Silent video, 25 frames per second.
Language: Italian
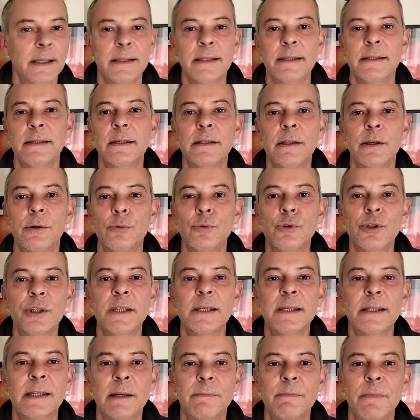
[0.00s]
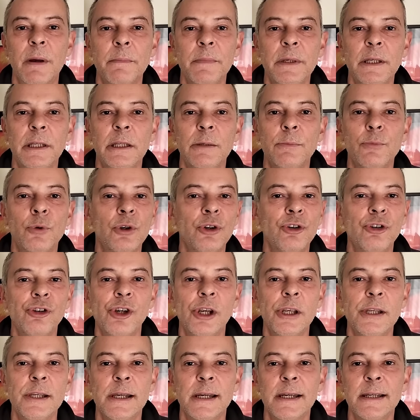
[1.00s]
Desidero un sistema minimo e
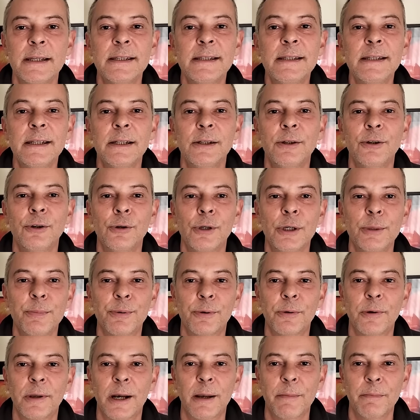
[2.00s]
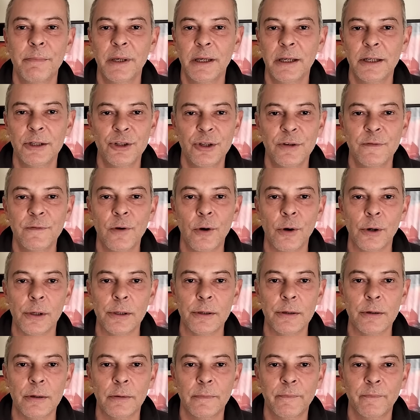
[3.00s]
scegliere singoli programmi che ci
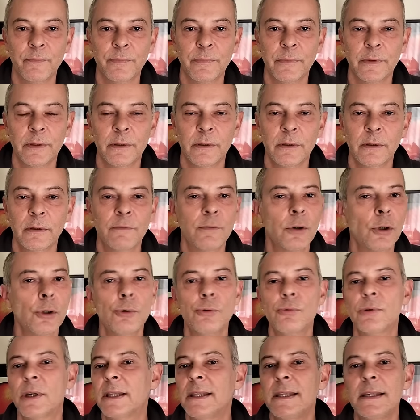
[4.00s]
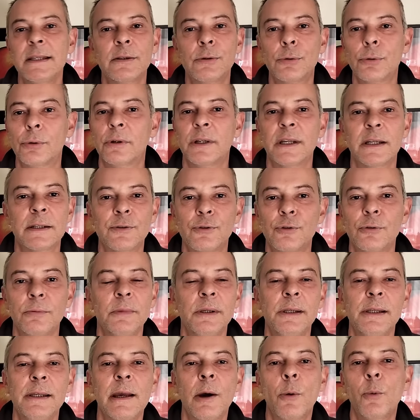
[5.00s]
voglio. Voglio una distro che
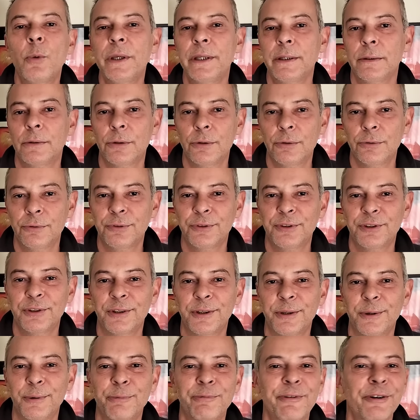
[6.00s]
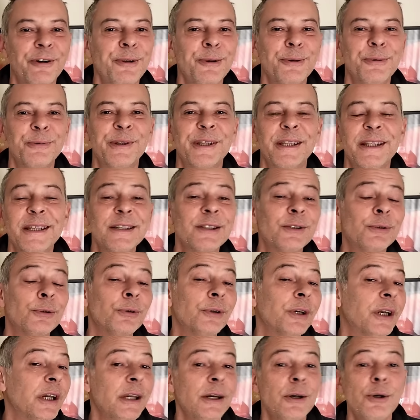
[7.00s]
assomiglia a Windows. Voglio una
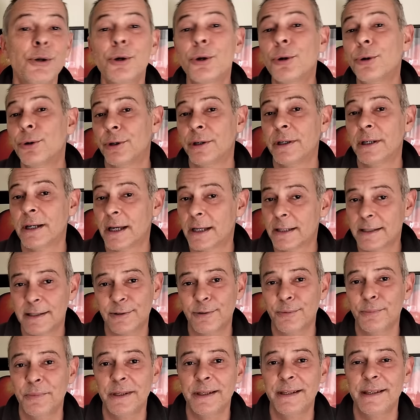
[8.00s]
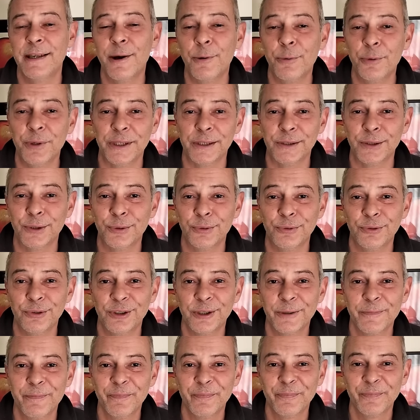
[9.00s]
distro che non assomiglia a
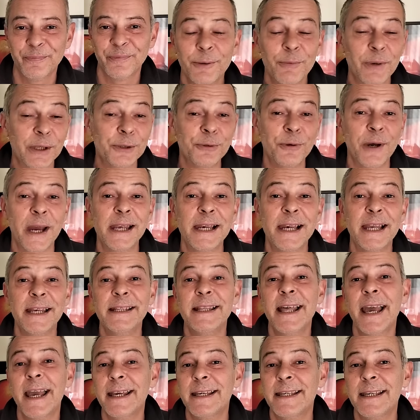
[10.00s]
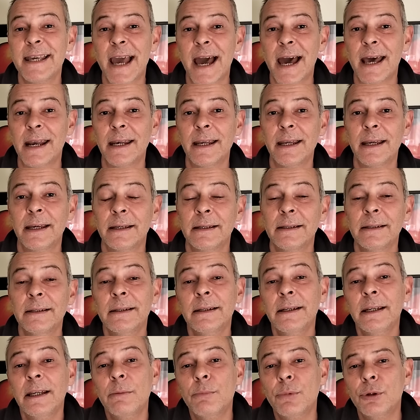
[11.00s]
Windows. Quando hai le idee chiare,
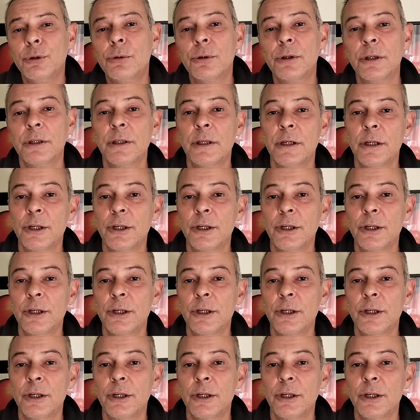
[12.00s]
il motore